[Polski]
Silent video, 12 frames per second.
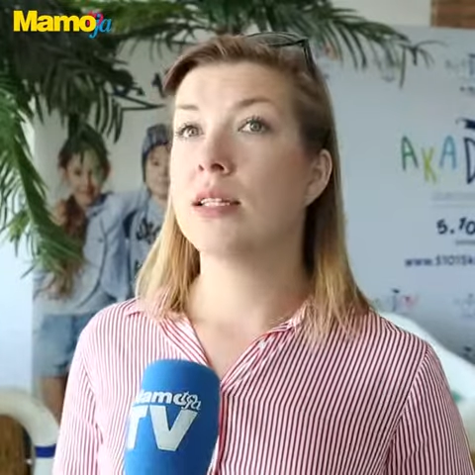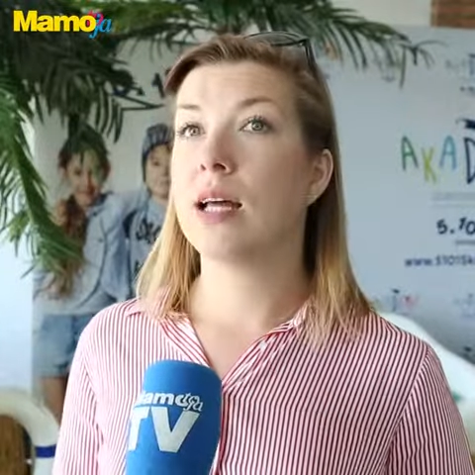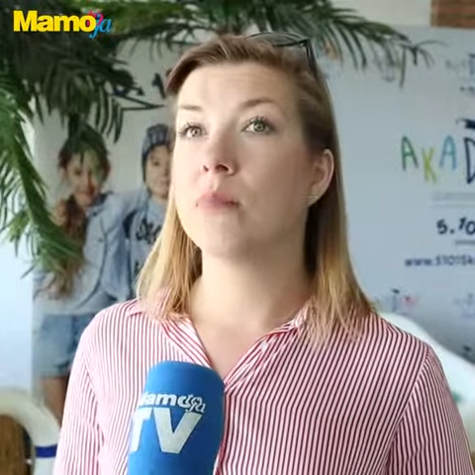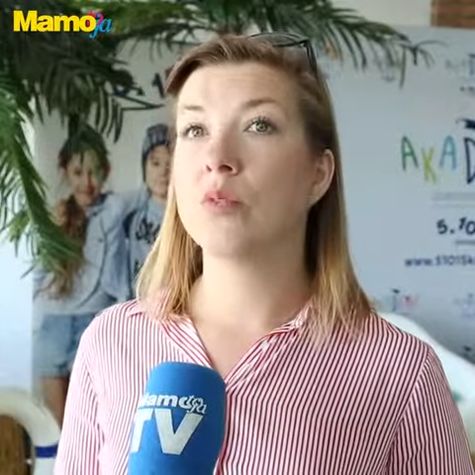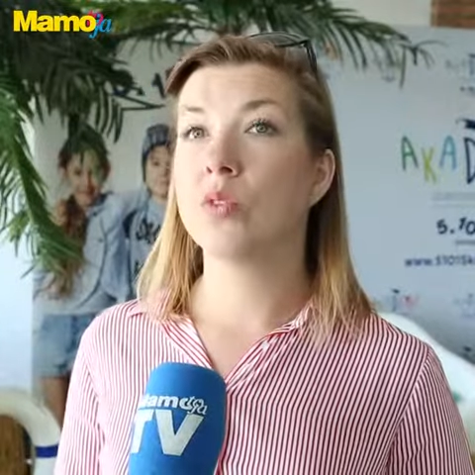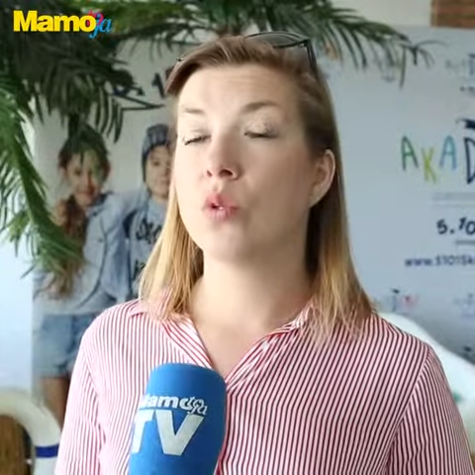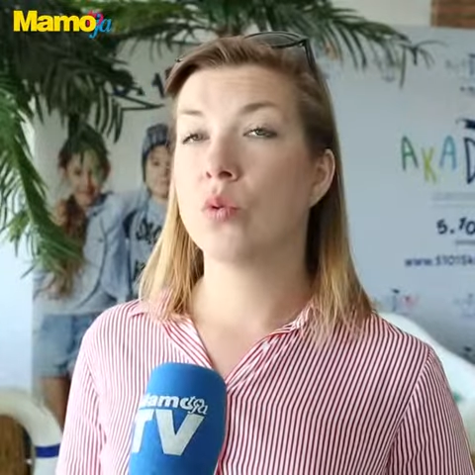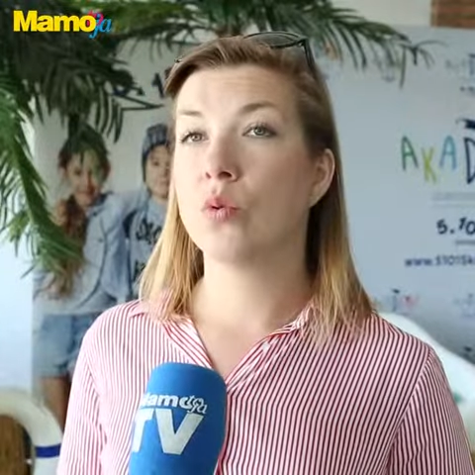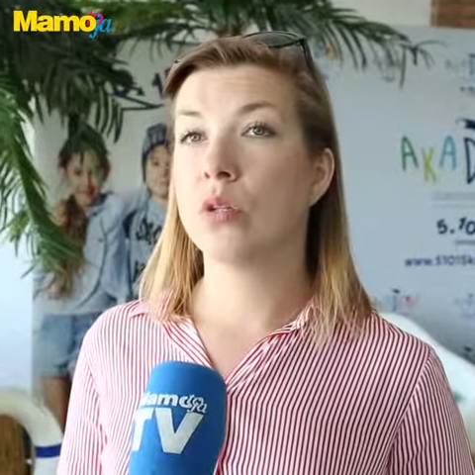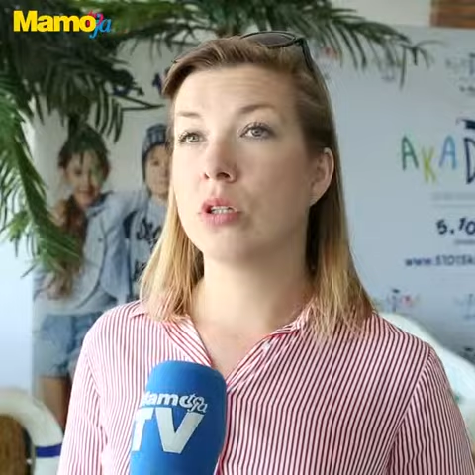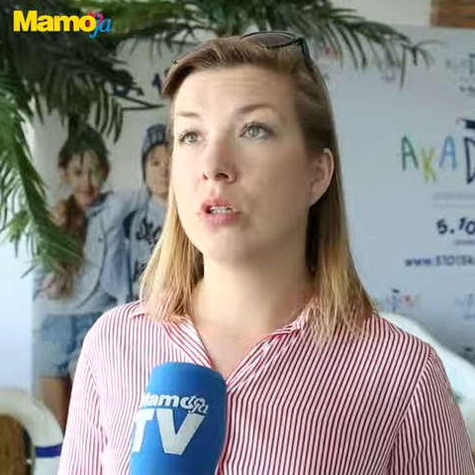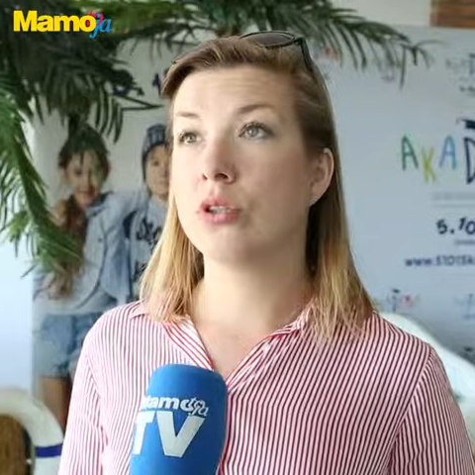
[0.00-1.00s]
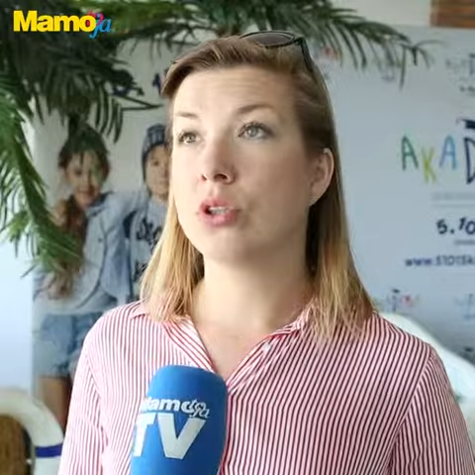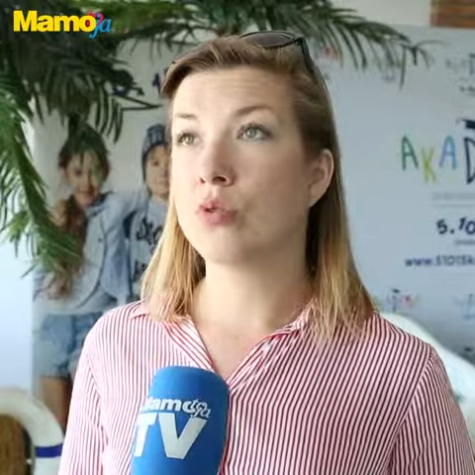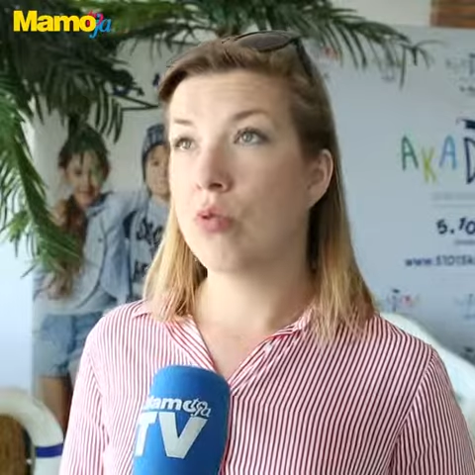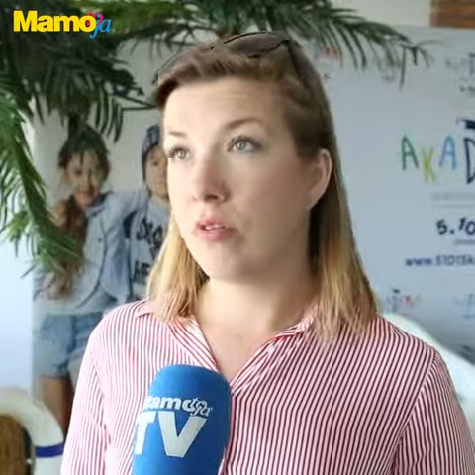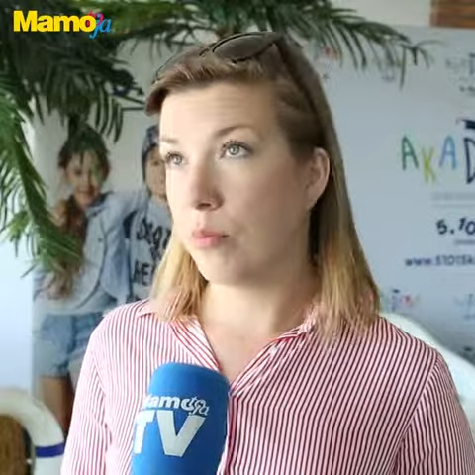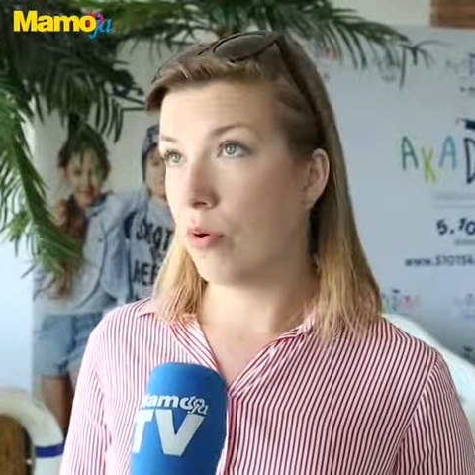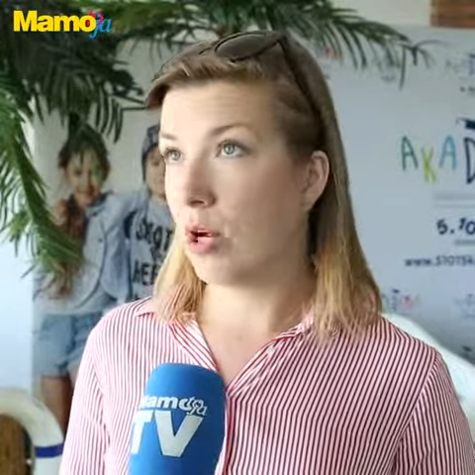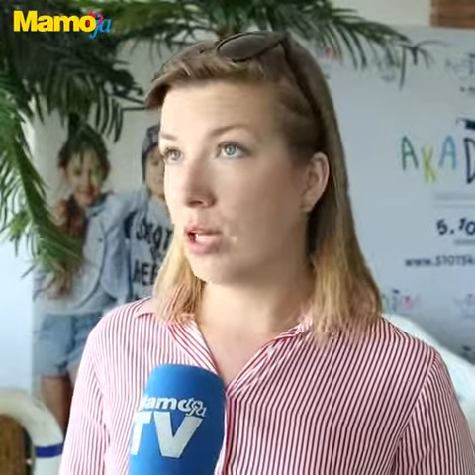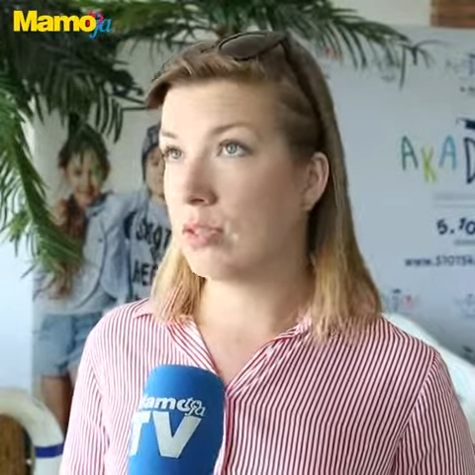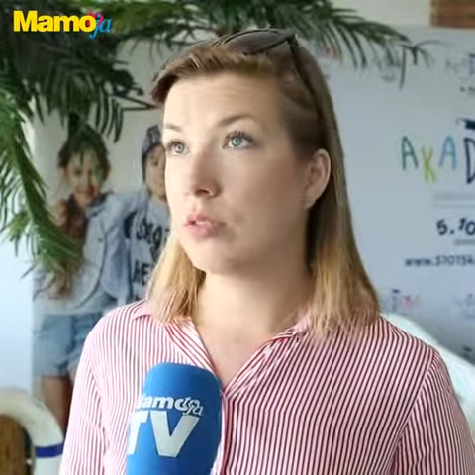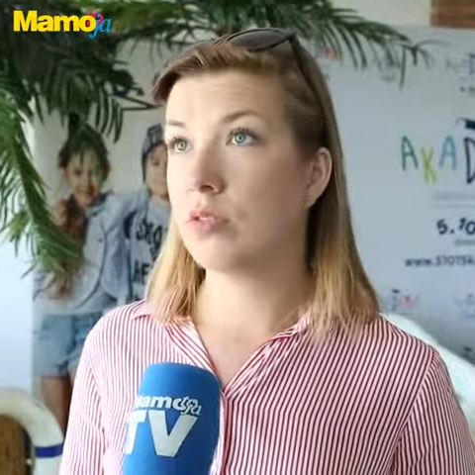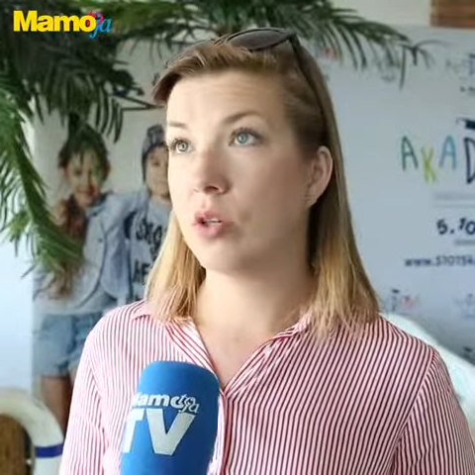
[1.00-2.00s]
tam są szczegółowe porady,